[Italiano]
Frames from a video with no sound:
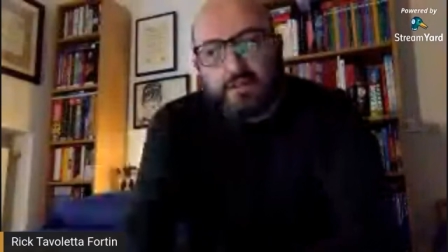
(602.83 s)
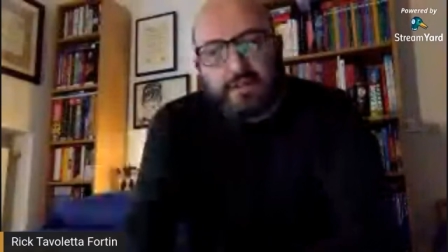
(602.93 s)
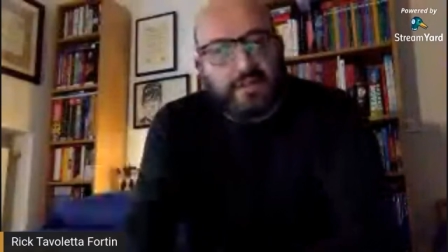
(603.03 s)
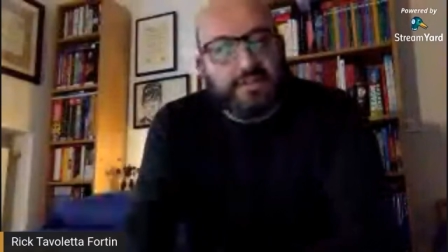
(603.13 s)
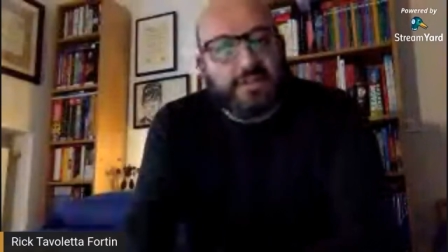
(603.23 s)

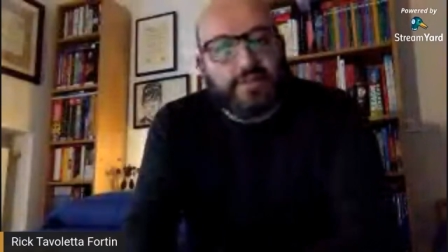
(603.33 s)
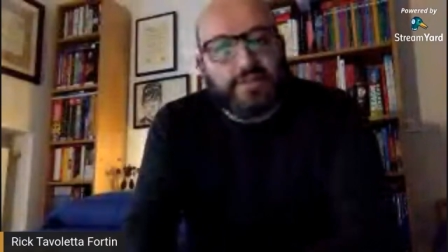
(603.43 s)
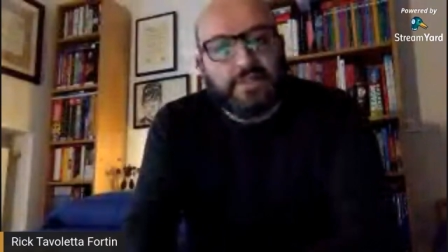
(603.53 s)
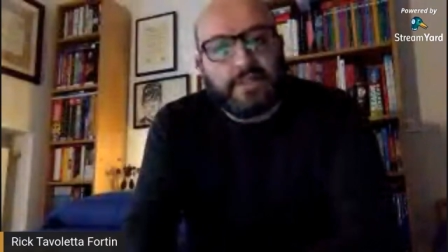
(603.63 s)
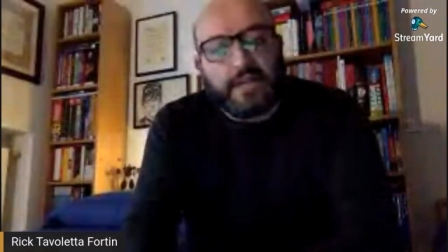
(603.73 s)
in
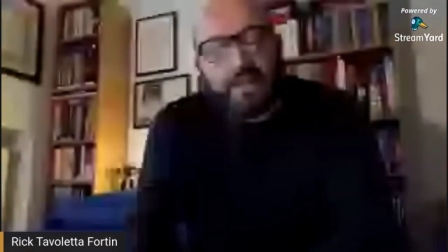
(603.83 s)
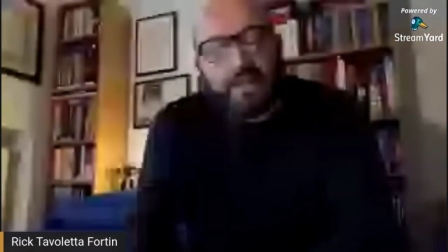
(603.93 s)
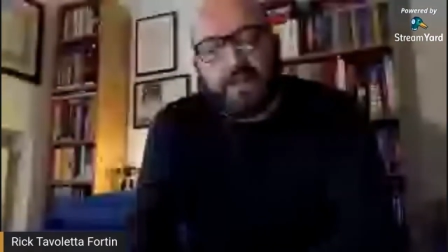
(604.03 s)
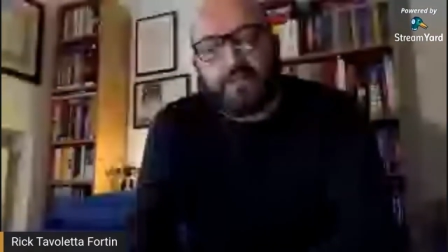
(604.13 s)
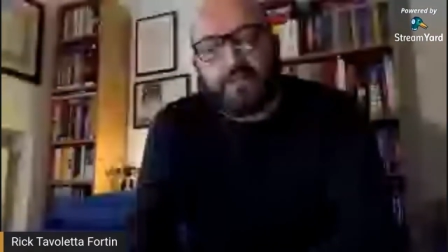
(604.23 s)
interviste e ad
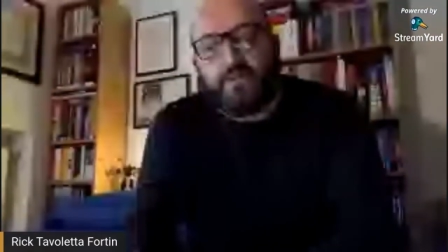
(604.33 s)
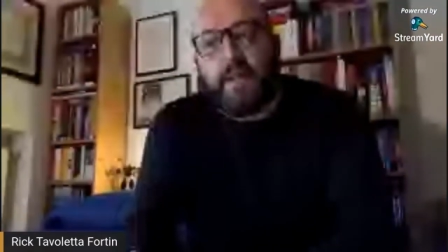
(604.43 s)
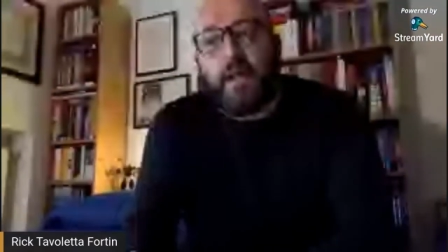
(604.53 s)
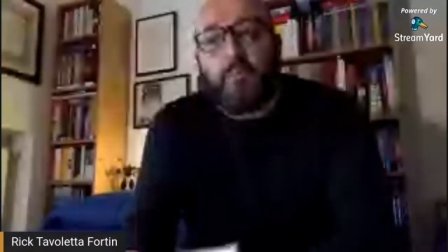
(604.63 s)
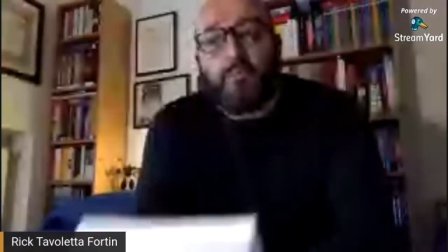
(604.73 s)
altro,
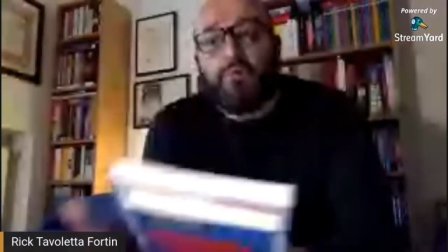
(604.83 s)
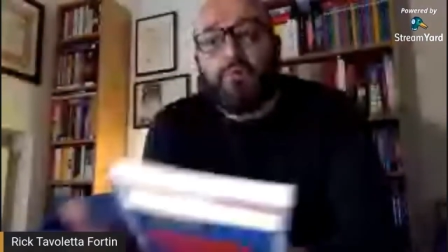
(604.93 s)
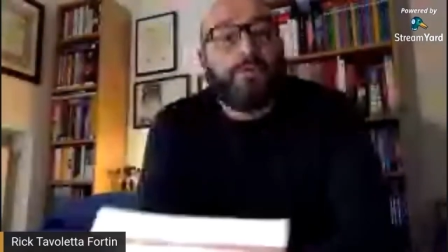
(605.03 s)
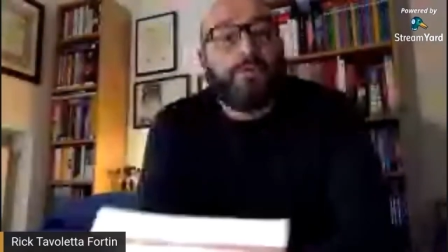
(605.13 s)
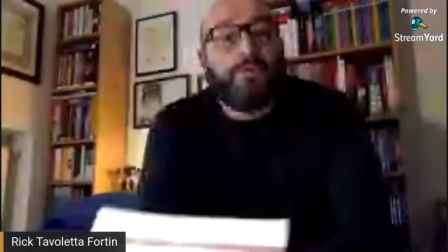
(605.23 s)

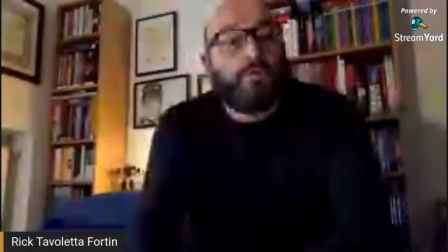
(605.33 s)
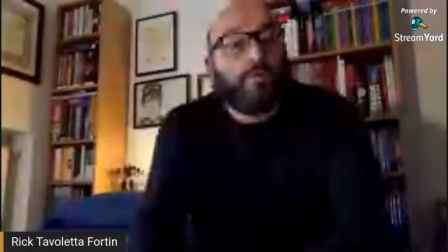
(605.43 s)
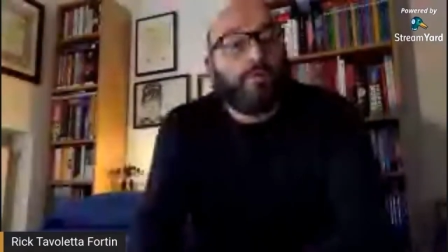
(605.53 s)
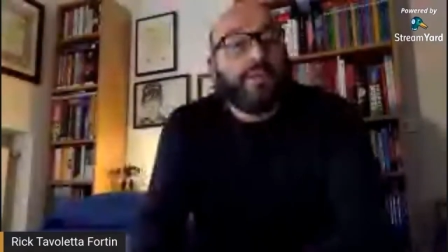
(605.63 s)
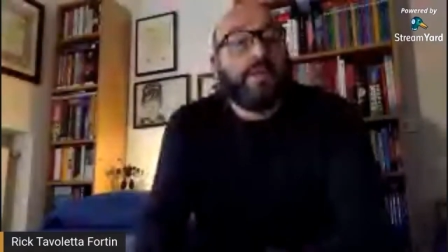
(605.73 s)
puntando,
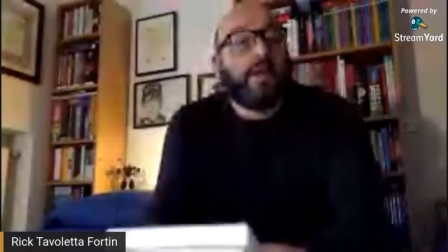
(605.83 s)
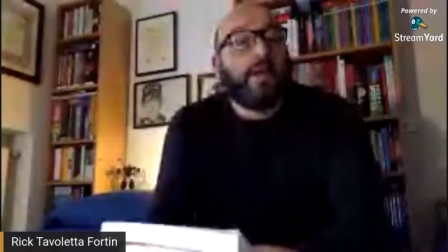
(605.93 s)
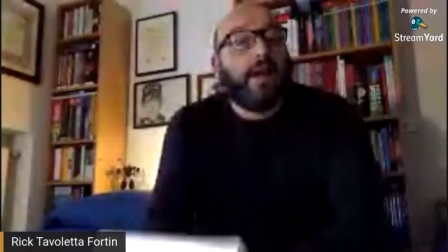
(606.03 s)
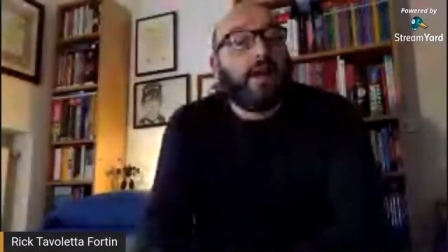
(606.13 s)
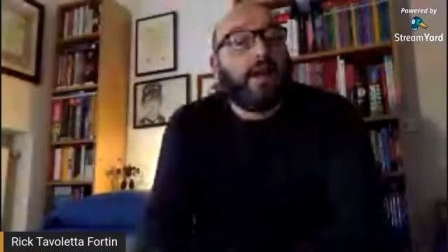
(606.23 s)
come
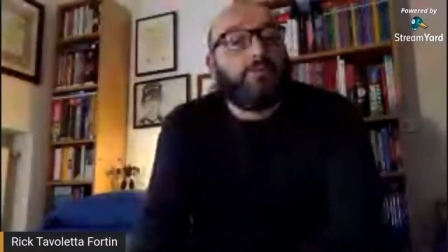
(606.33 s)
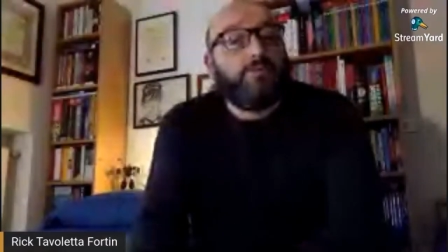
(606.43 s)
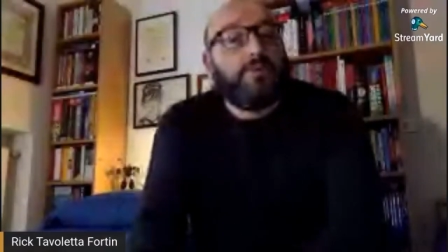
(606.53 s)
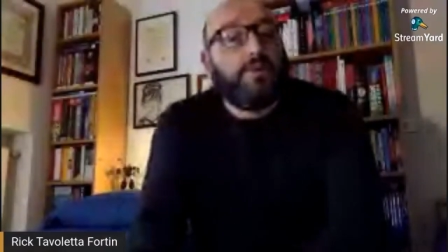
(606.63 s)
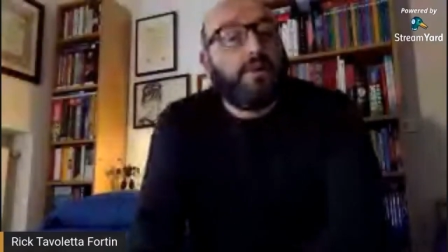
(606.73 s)
dire, ad
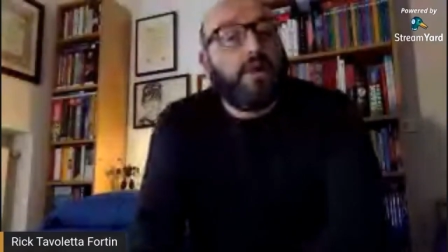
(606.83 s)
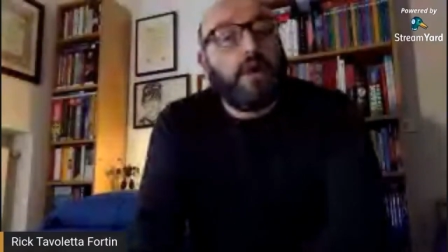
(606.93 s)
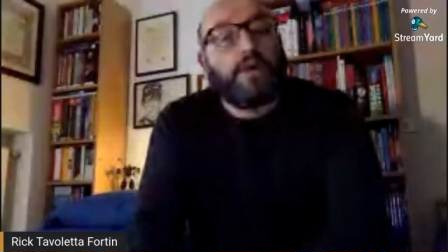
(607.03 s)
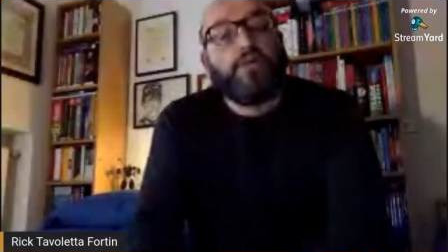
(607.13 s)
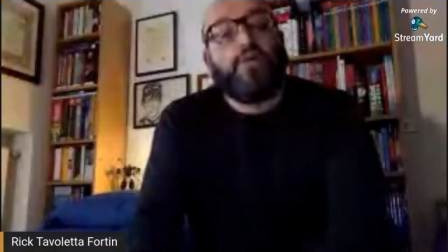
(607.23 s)
un
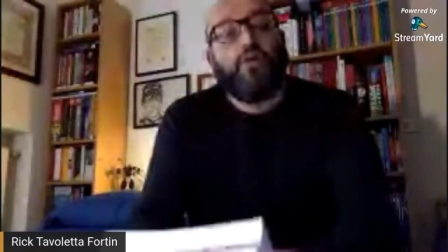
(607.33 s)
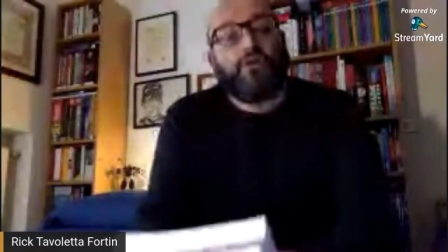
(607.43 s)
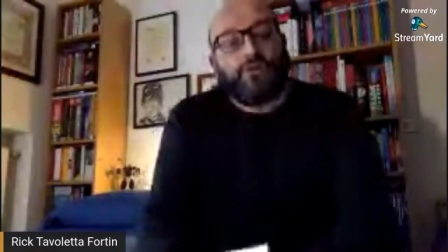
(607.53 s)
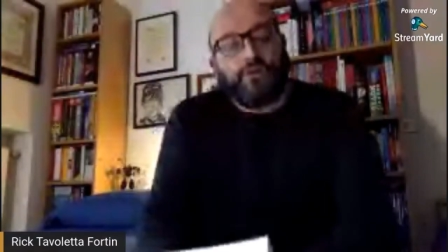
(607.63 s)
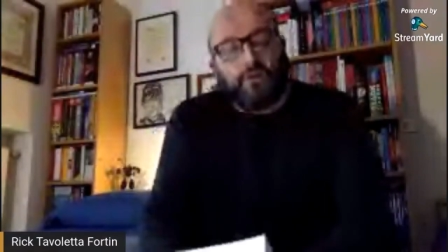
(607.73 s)

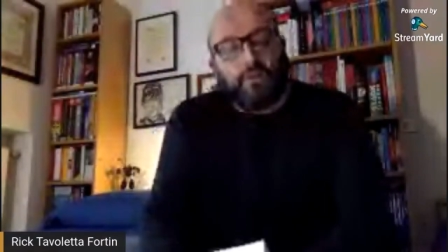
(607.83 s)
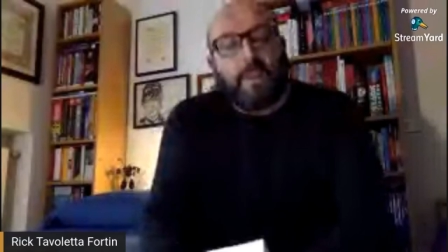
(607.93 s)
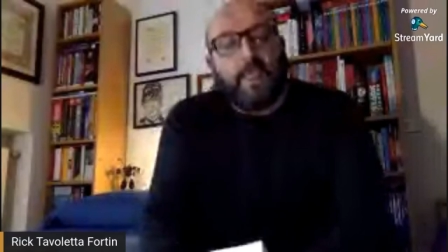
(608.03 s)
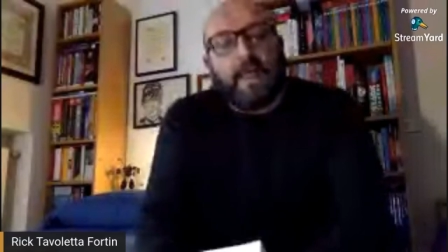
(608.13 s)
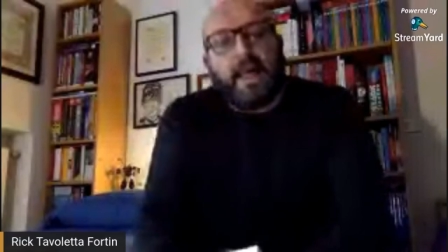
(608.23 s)
ritorno